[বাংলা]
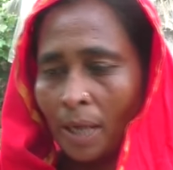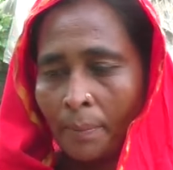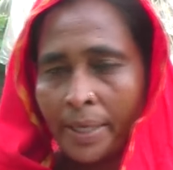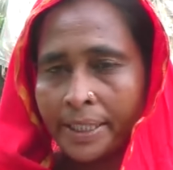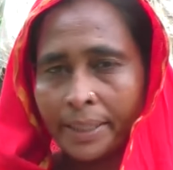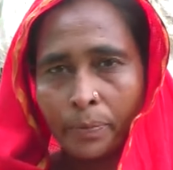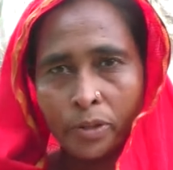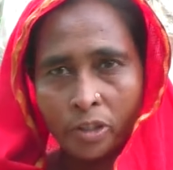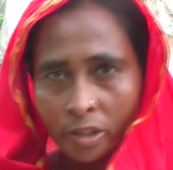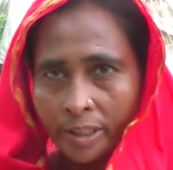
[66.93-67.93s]
আমি এসে
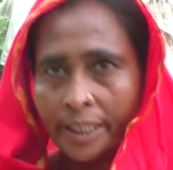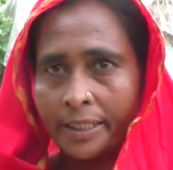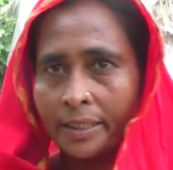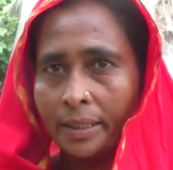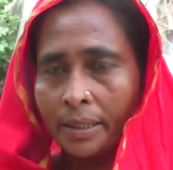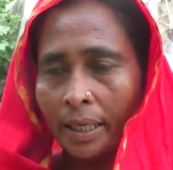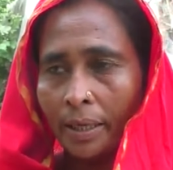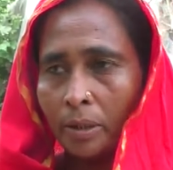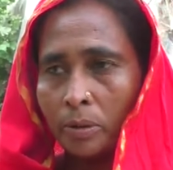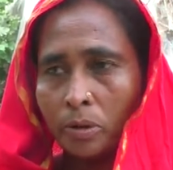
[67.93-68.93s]
পর্যন্ত দেখছি
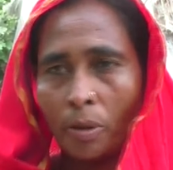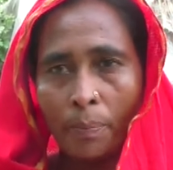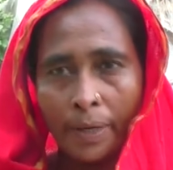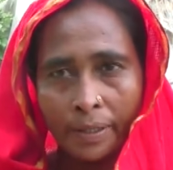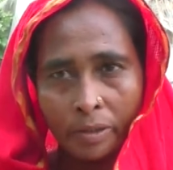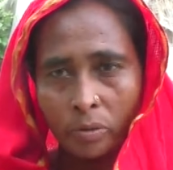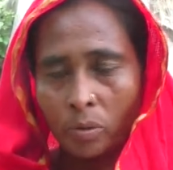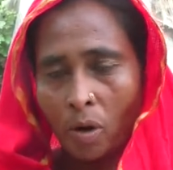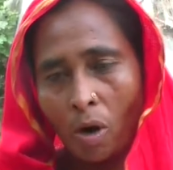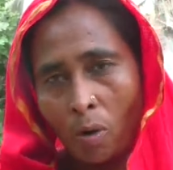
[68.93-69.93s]
চম্পার কিন্তু
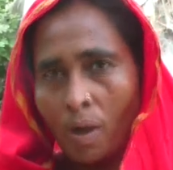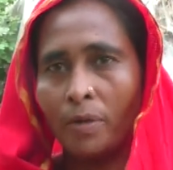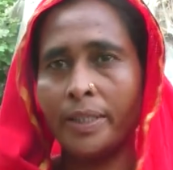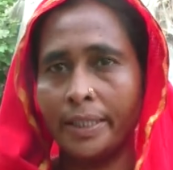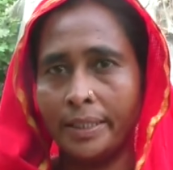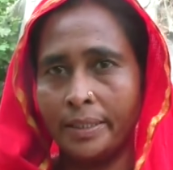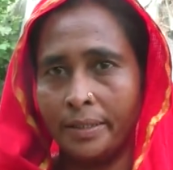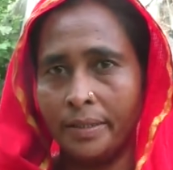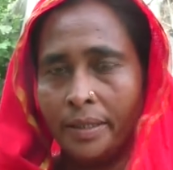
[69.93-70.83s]
হওয়াও দেখেছি